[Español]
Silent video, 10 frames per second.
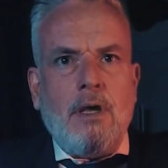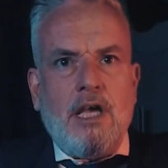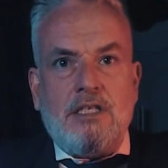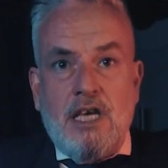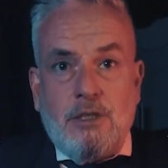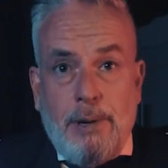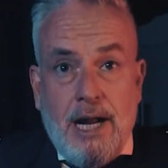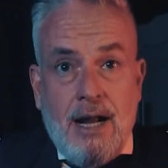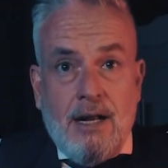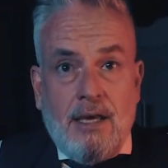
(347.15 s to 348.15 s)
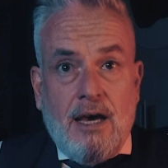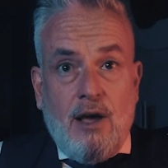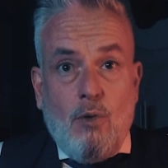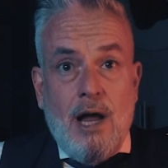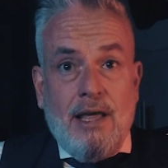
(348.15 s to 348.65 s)
Es de esperar que,
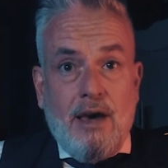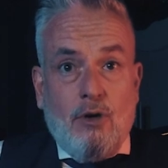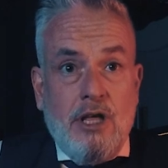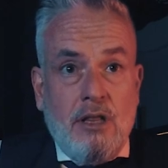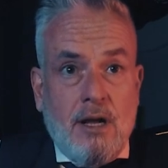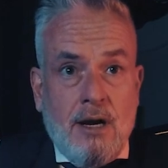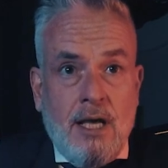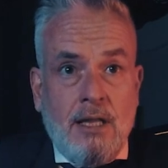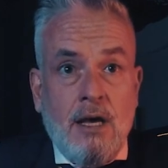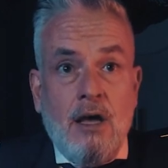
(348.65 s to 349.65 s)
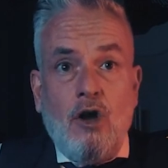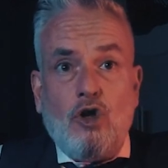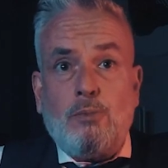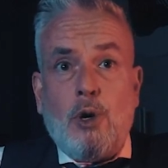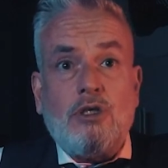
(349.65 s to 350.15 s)
al igual que con Internet,
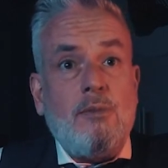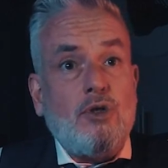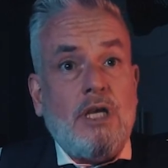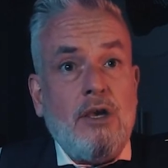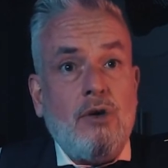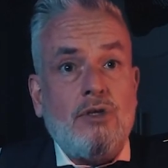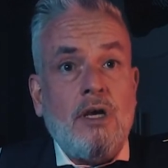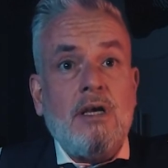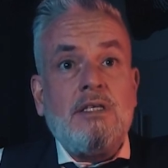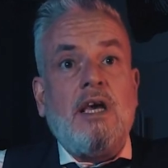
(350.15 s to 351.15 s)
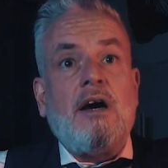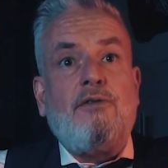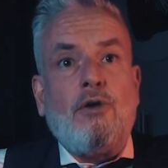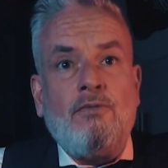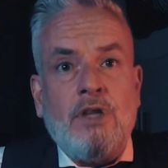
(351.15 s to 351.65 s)
los próximos años siga
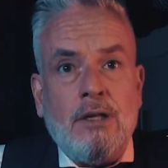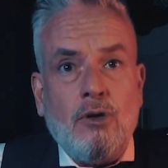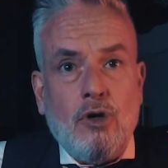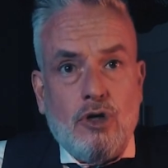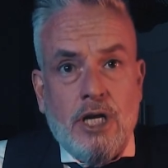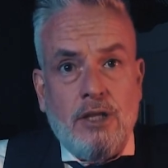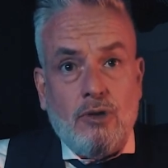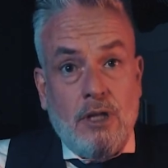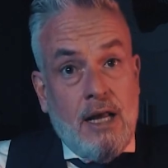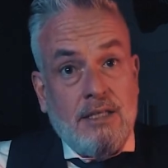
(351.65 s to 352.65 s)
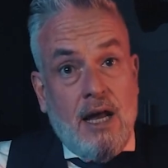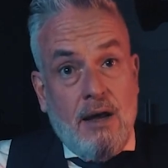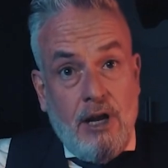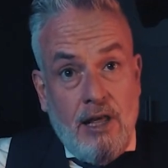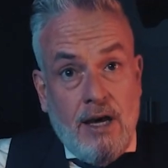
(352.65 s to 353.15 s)
afrontando los retos de la
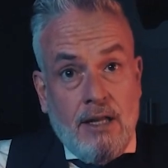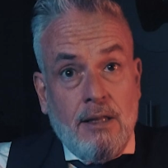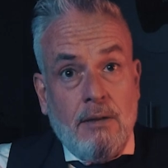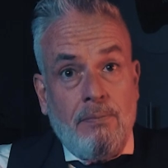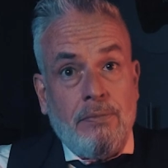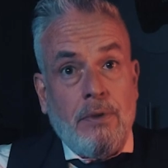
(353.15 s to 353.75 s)
escalabilidad,